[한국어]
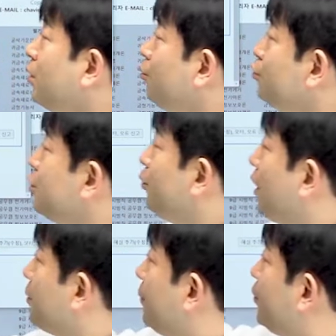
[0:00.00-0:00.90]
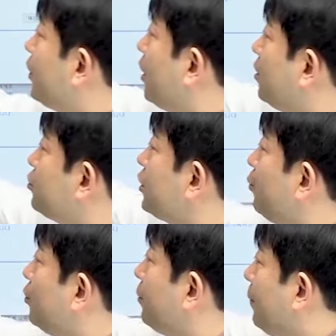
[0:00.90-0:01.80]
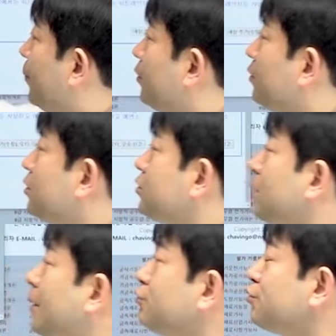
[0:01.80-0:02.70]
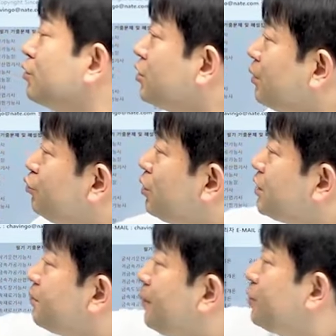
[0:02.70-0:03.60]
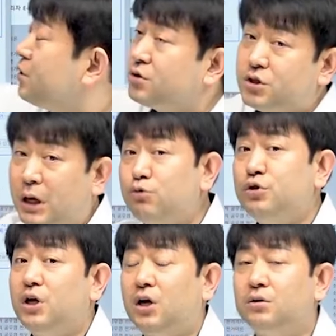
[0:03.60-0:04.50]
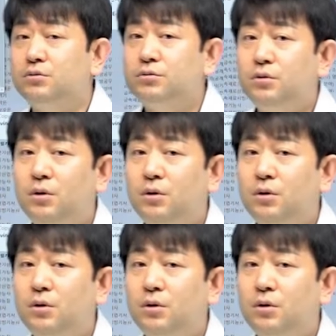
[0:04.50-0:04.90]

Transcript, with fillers: 그럼 문제 보고 아, 몇 번이야? 그럼 정답 보면 몇 번? 이렇게 정답 맞출 수 있고 정답률까지 몇 퍼센트인지 나올 수 있다는 거죠.